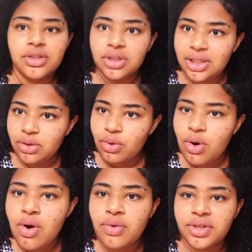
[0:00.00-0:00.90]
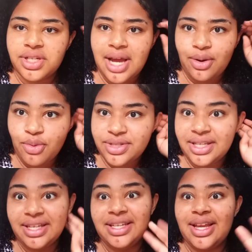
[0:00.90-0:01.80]
Tô dando conta, já
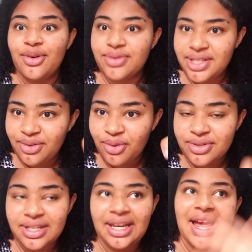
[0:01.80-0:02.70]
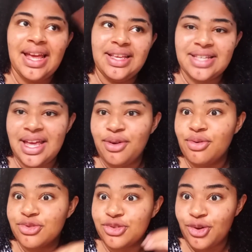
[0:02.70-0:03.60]
consegui, né? Consigo conciliar e sair
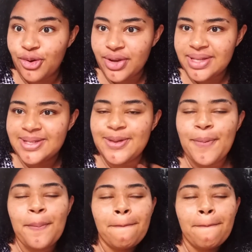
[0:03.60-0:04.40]
com os dois.